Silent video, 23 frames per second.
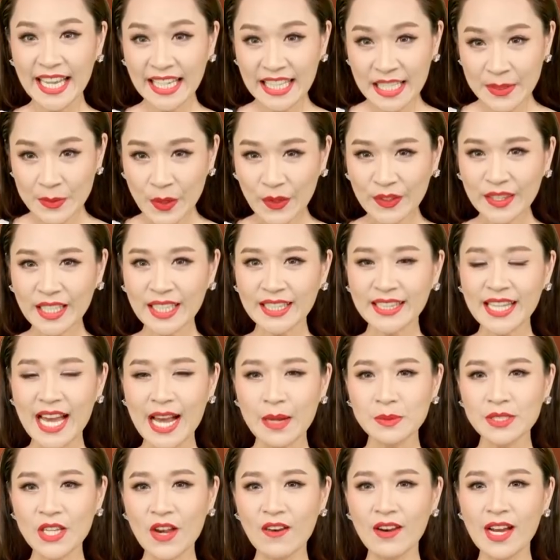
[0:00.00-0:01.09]
อย่าลืมกดติดตาม
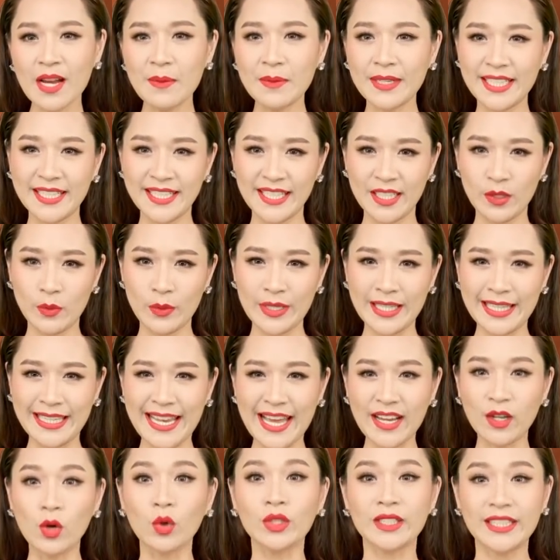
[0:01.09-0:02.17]
ช่องอมรินทีวี และ
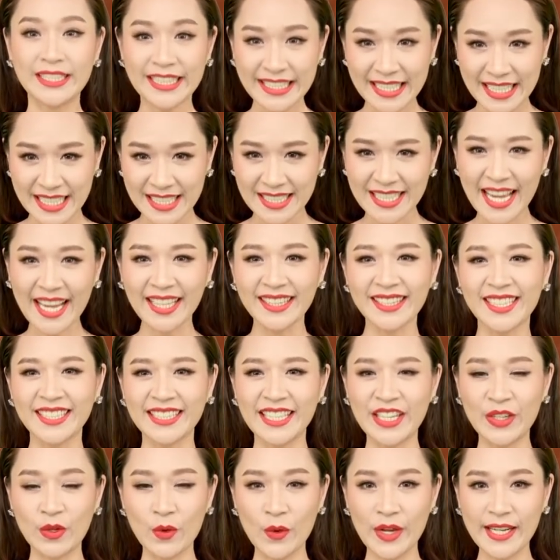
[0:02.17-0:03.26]
กดกระดิ่งแจ้งเตือนกัน
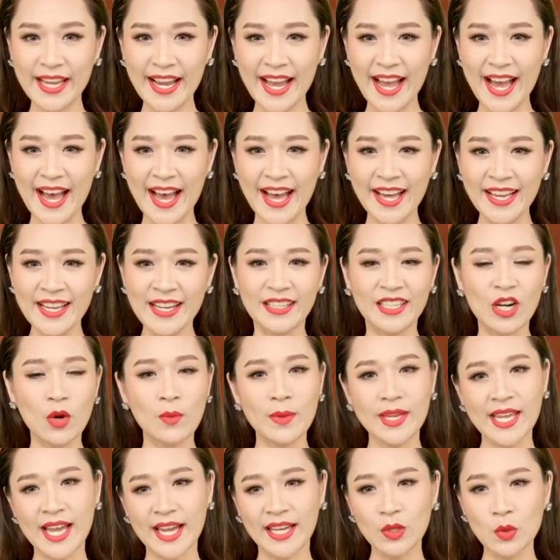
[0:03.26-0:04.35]
ด้วยนะคะ เราไม่อ
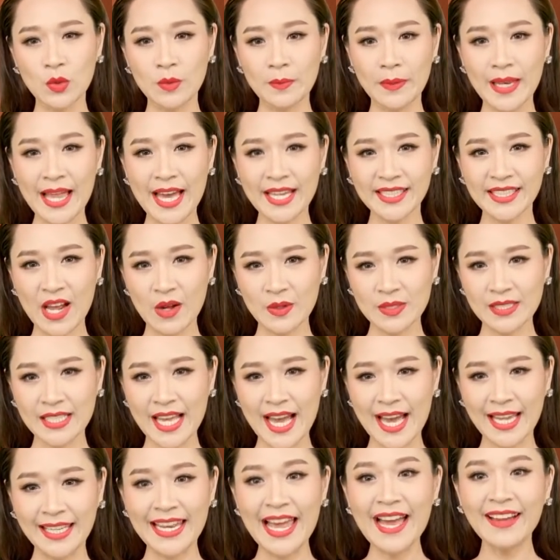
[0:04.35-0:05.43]
ยากให้คุณพลาดข่าวสาร
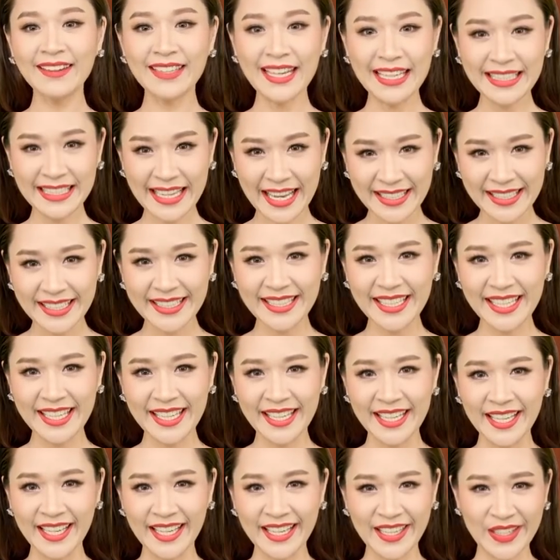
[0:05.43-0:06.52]
และรายการ
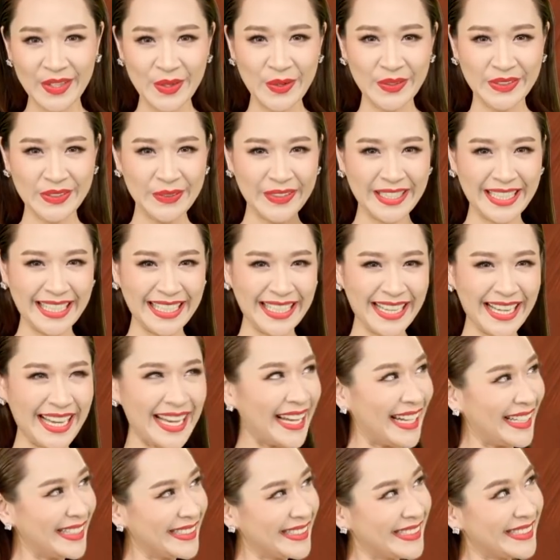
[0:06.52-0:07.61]
ดีๆ กดตรงนี้เลยค่ะ